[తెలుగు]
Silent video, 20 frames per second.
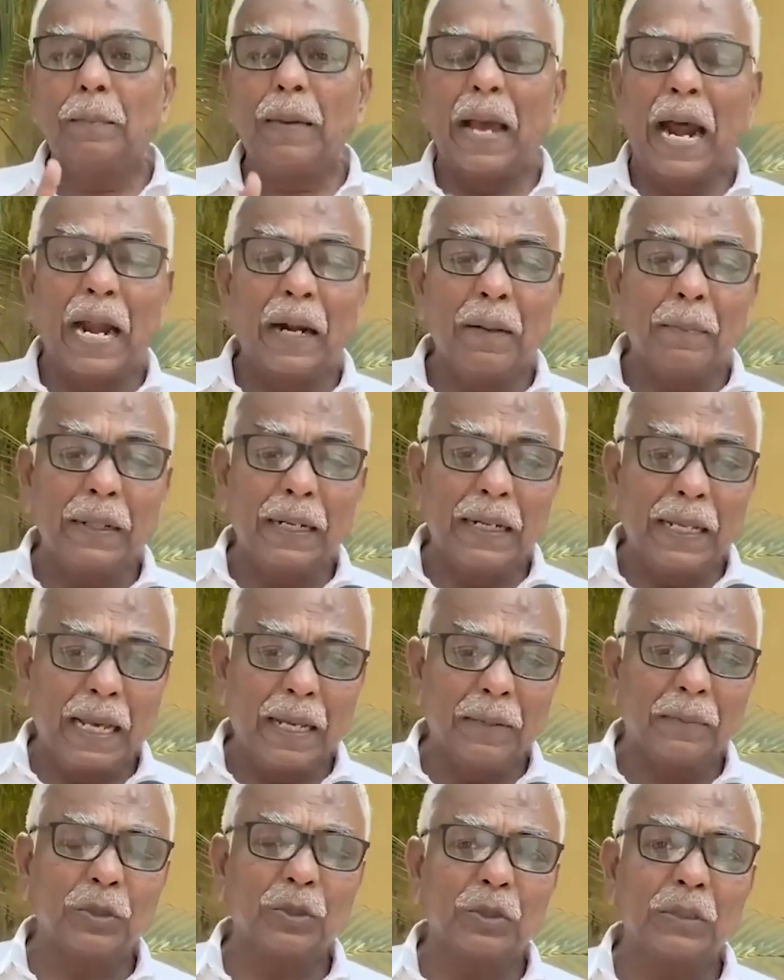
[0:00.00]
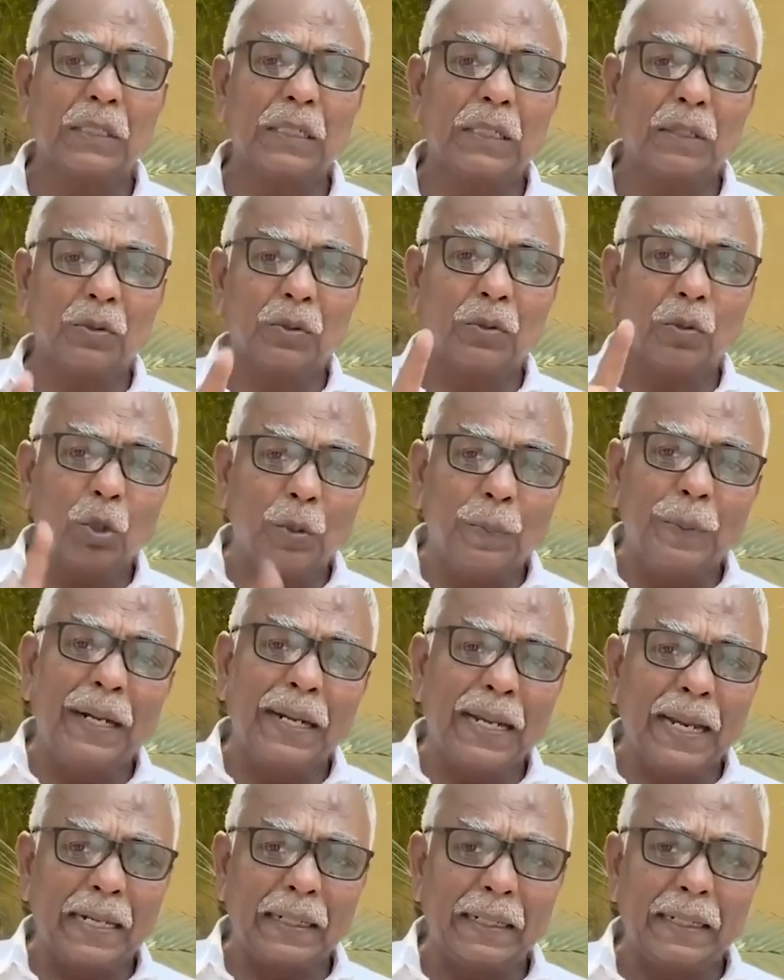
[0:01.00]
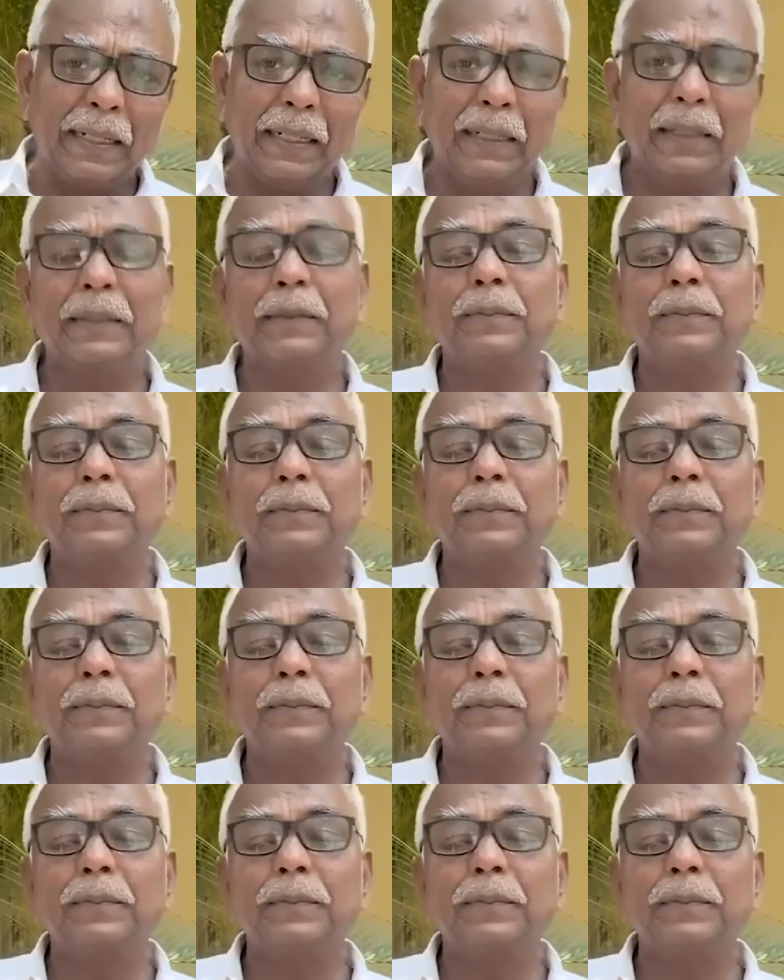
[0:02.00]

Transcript: బ్యాడ్ మీడియా ఏమవుతుందంటే గుడ్ మీడియా అంటే